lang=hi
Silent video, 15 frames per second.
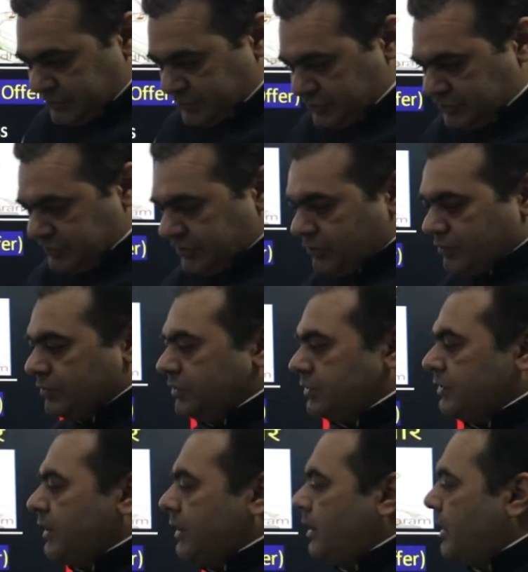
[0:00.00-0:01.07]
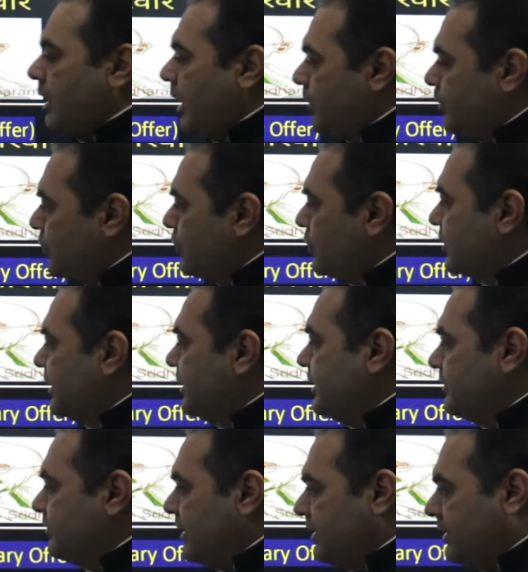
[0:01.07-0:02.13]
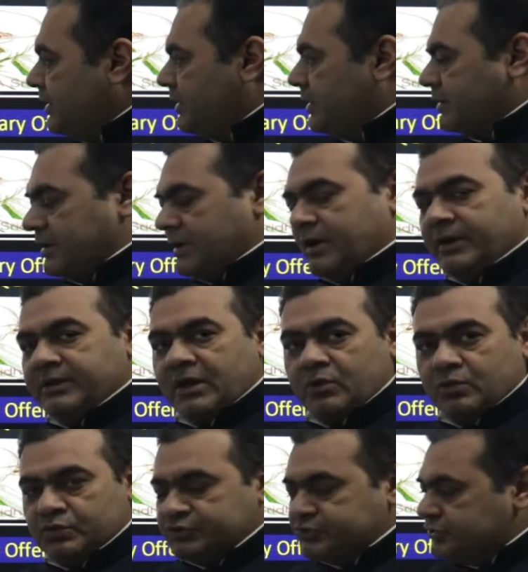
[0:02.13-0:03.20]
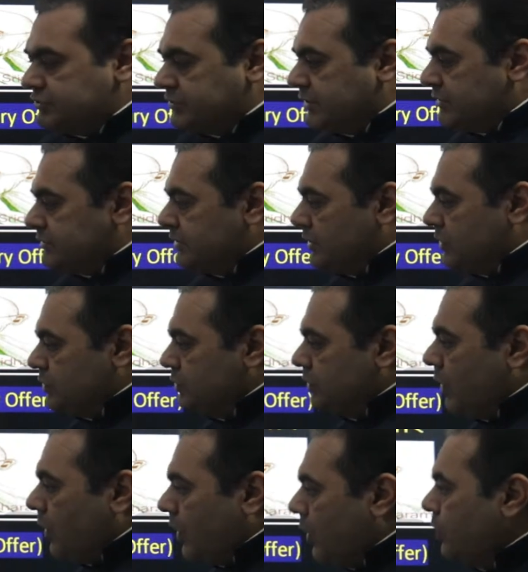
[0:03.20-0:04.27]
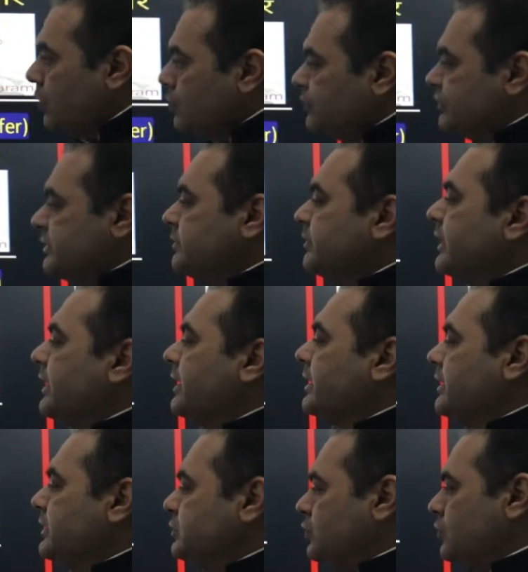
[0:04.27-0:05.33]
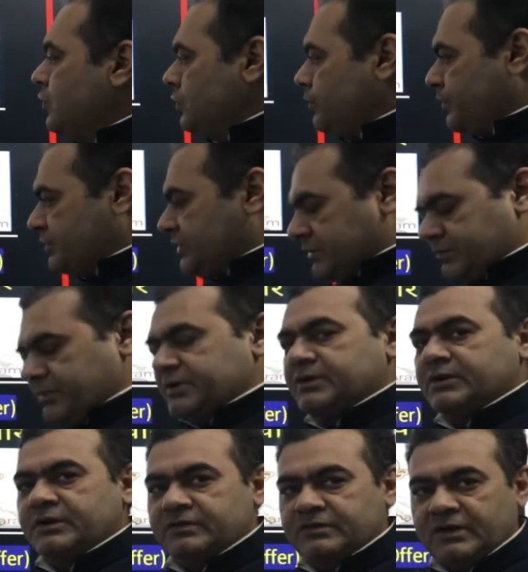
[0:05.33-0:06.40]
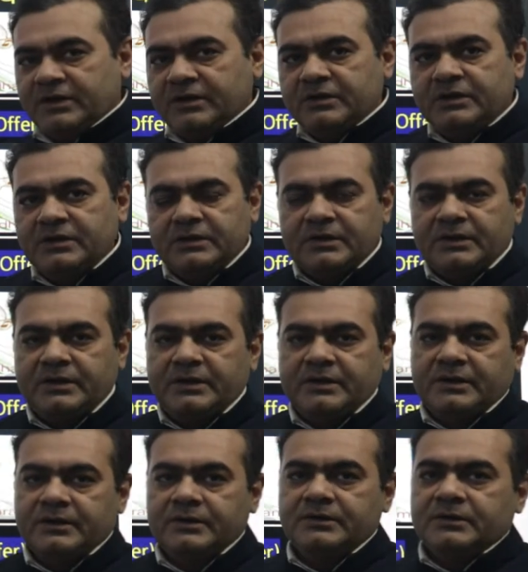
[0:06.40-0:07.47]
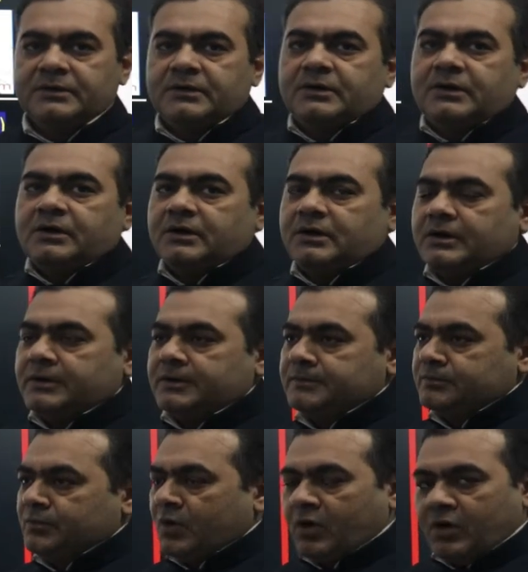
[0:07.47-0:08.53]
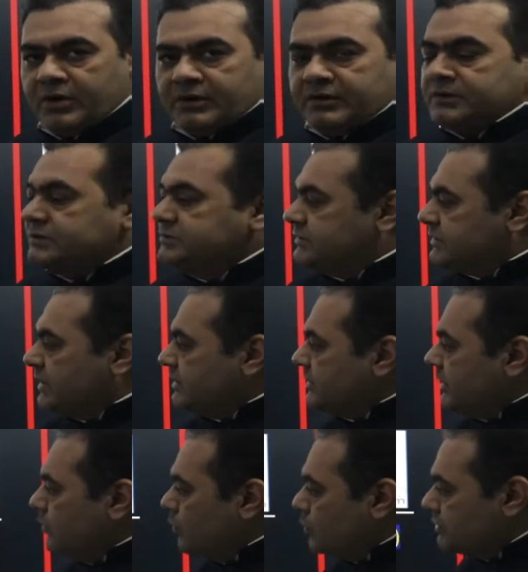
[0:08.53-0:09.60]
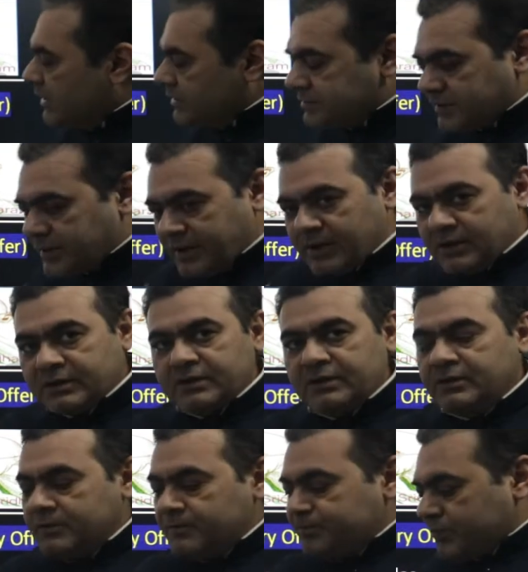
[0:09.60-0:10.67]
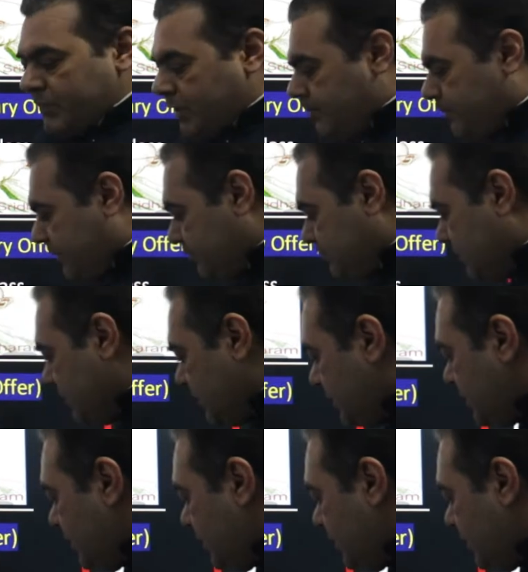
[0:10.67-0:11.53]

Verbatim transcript: चीज़ें आप लोगों के लिए मैं लेकर के आने का कोशिश करता हूं और उसी में है कि जो लोग प्रोजेक्ट मैनेजर की तैयारी कर रहे हैं और जैसा कि हम लोग जानते हैं कि फिफ्थ